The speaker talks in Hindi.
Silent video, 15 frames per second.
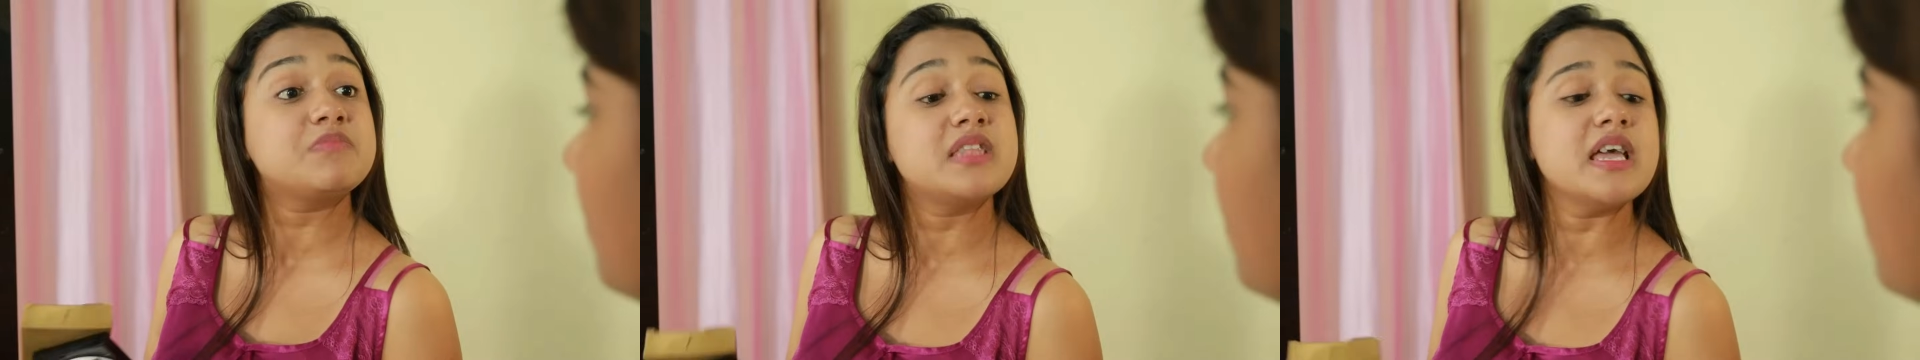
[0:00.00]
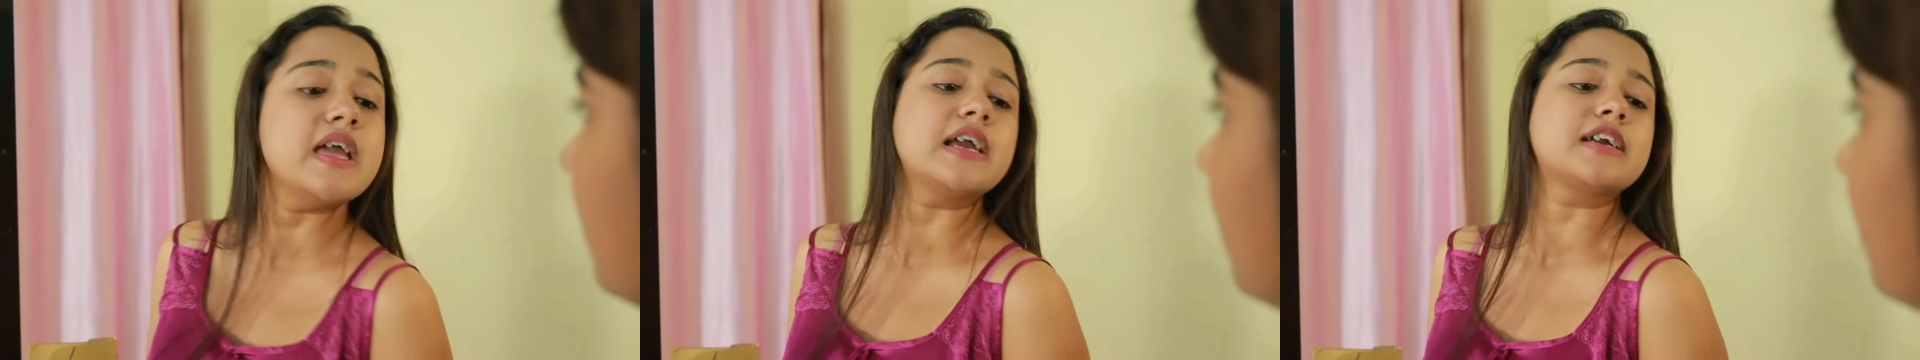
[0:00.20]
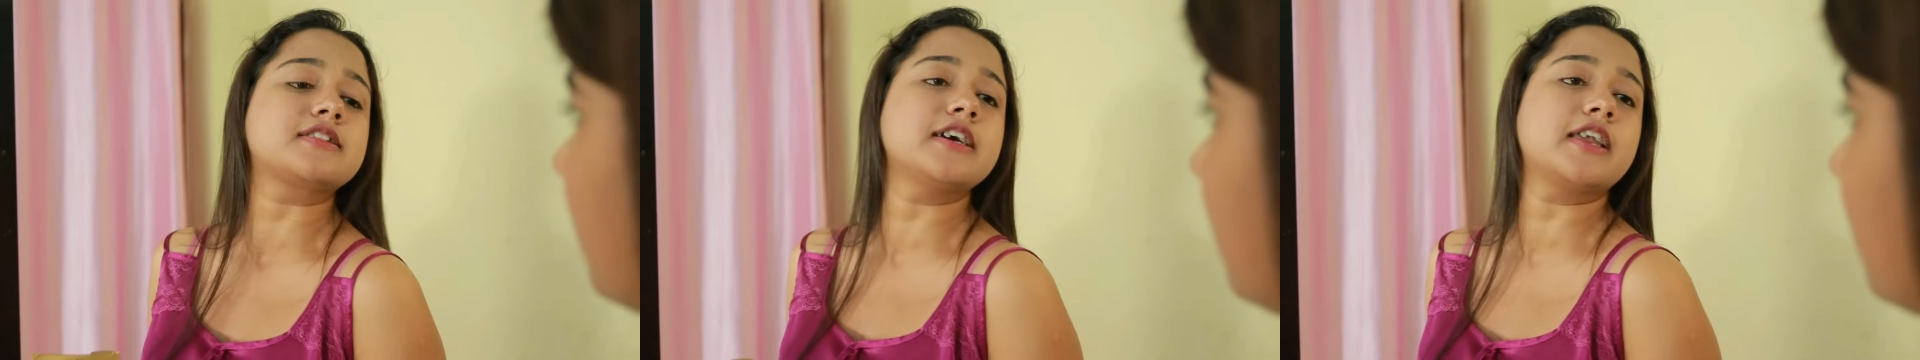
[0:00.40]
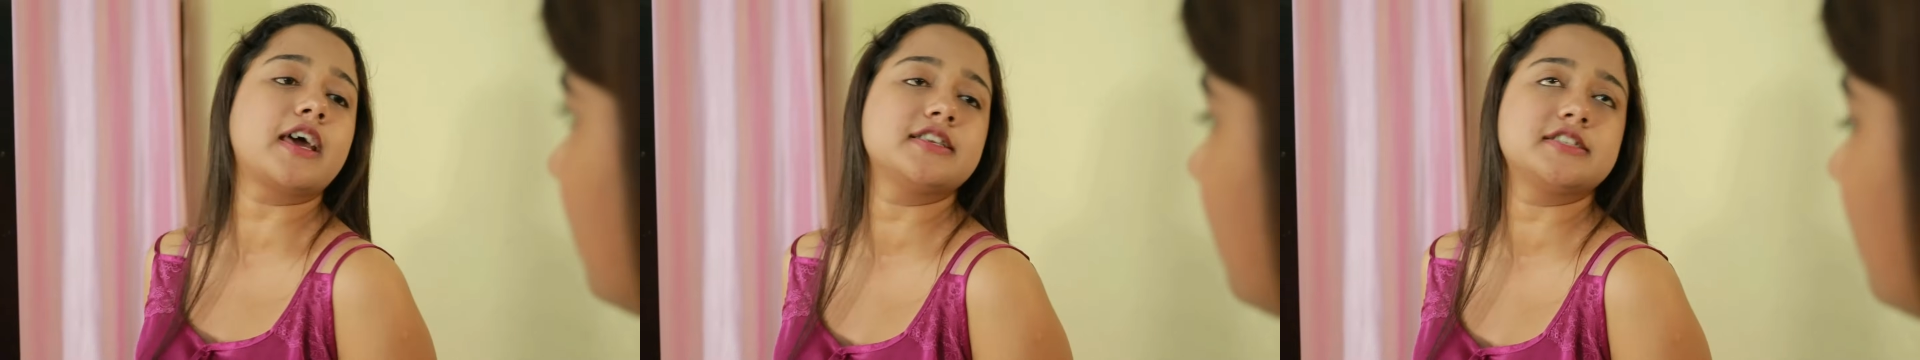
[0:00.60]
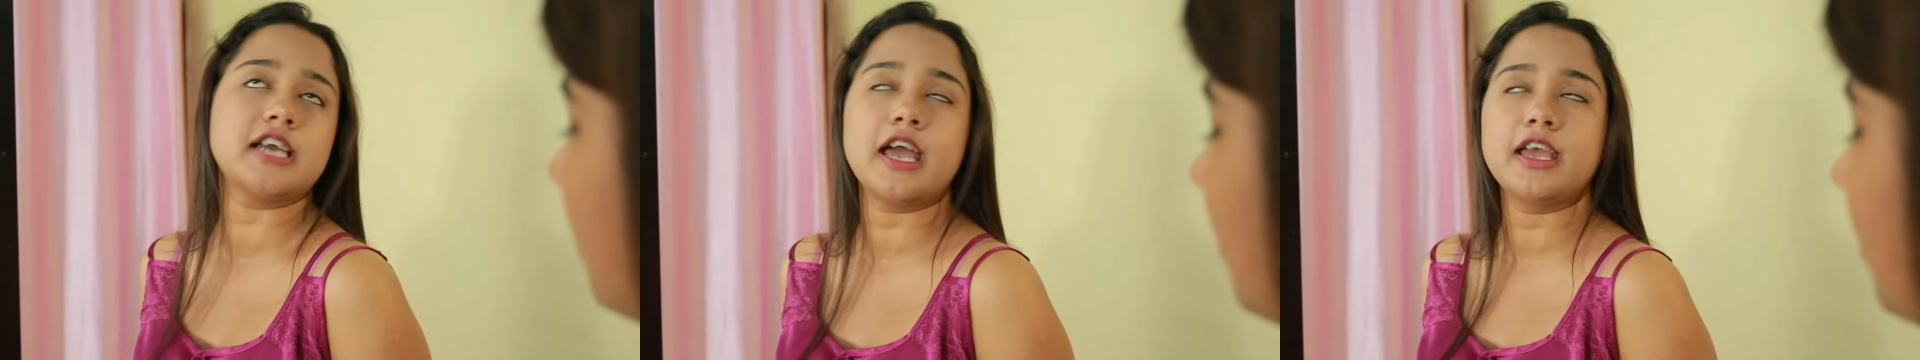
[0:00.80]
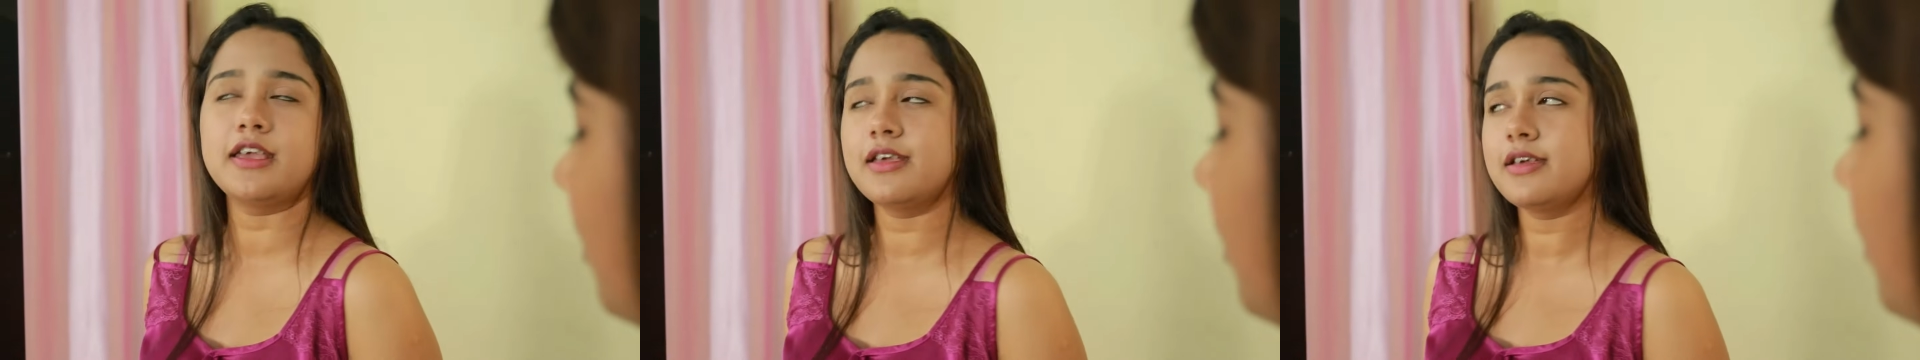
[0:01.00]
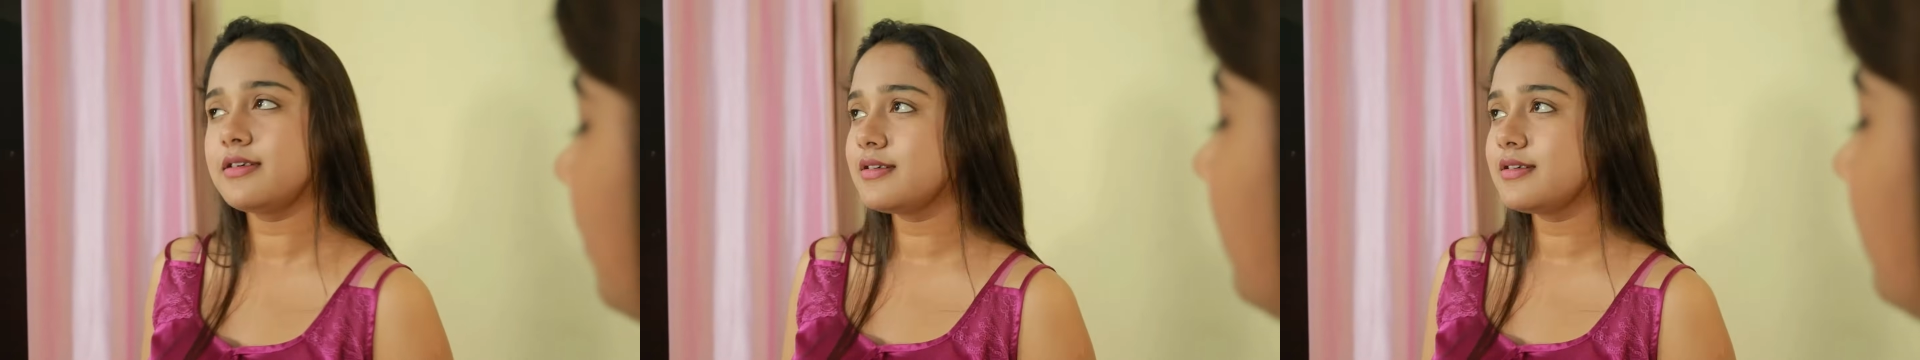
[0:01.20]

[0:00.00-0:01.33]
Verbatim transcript: सब देखते रह जाएंगे